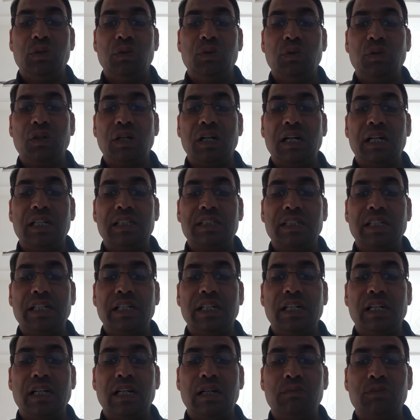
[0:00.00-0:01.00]
और
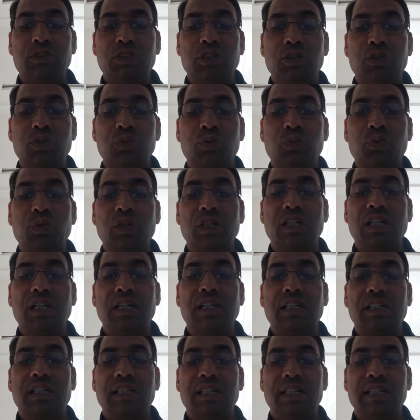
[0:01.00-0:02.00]
आचार्य रामचंद्र शुक्ल का
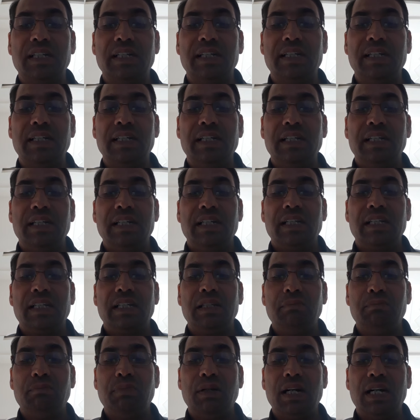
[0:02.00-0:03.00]
कथन है
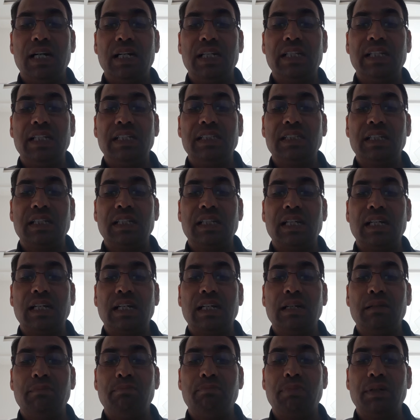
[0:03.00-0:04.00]
कि भारतीय जनता
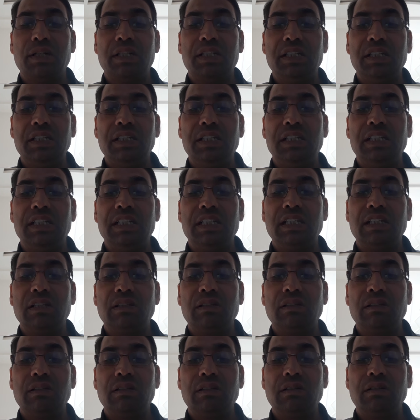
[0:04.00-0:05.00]
का
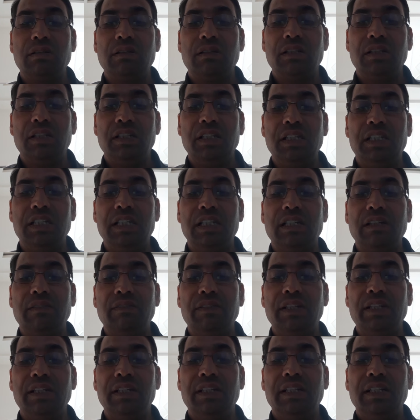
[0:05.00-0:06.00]
प्रतिनिधित्व निधि
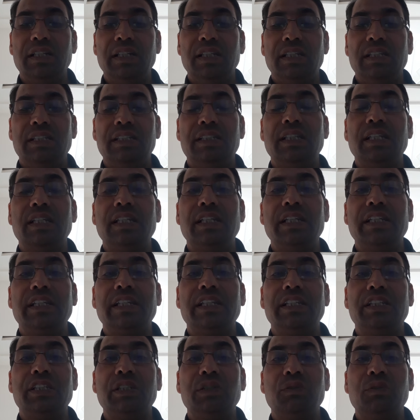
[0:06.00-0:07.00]
कवि यदि
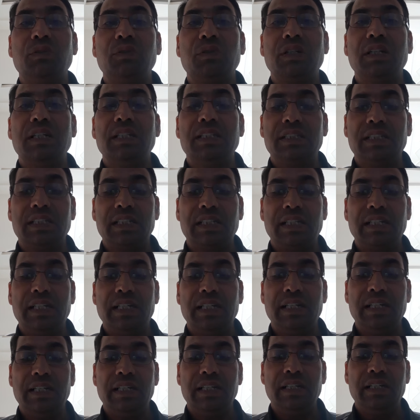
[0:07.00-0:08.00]
किसी को कह सकते
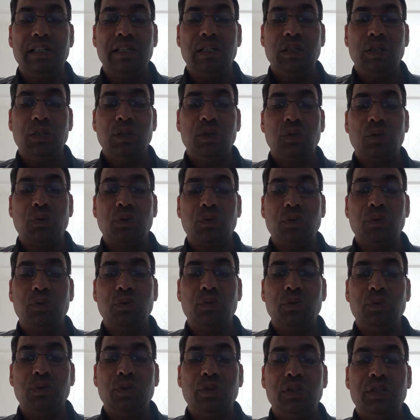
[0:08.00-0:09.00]
हैं तो
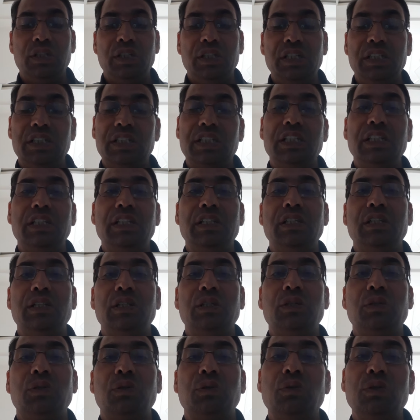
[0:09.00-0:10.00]
इसी
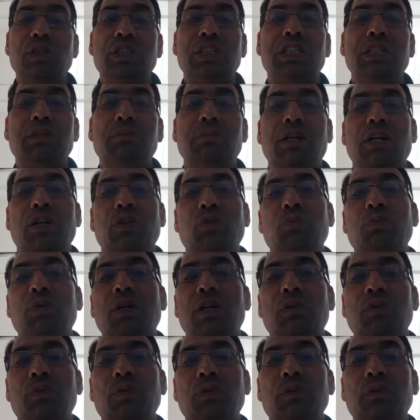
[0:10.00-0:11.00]
तुलसी
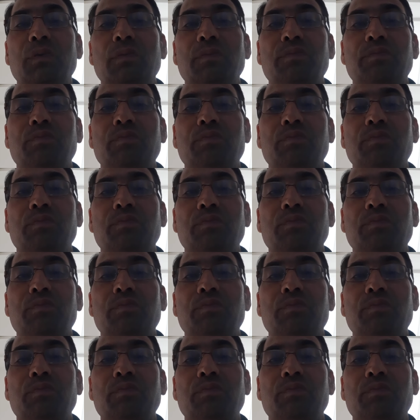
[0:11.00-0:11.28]
महानुभाव को